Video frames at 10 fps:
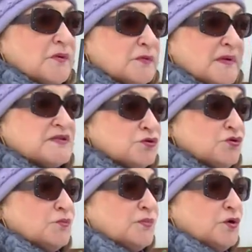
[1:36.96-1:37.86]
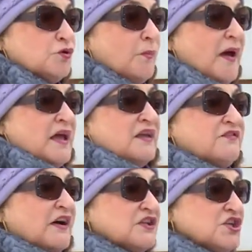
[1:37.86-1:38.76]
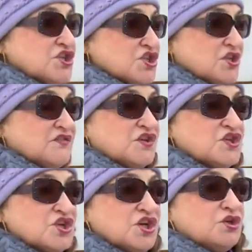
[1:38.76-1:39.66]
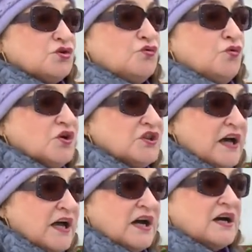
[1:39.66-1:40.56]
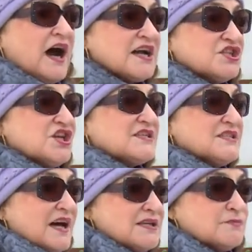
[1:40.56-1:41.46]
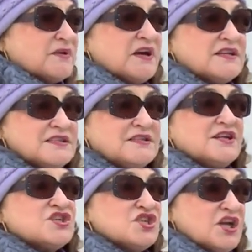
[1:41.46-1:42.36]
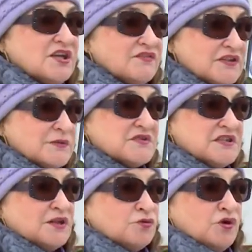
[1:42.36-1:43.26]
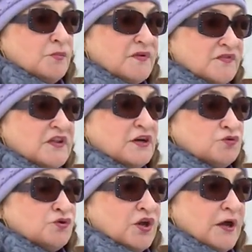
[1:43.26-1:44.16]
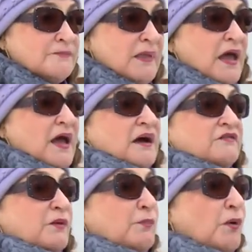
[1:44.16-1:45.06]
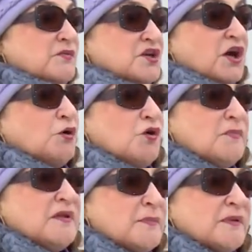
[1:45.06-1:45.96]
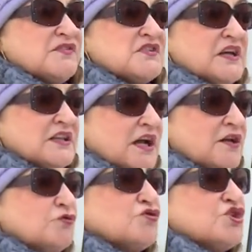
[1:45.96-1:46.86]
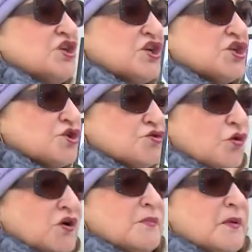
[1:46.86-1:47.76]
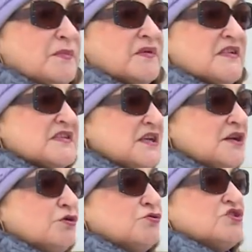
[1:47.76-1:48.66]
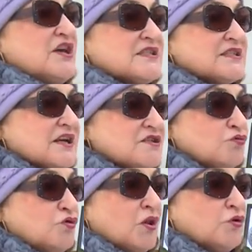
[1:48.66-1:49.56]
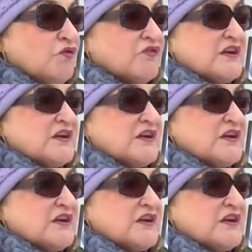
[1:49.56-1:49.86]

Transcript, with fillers: был построен при нем. И фактически в течение года каждый из нас проходил лечение в этом санатории профилактории. Вы помните, какое было профессиональное училище, сколько мы привозили людей с разных уголков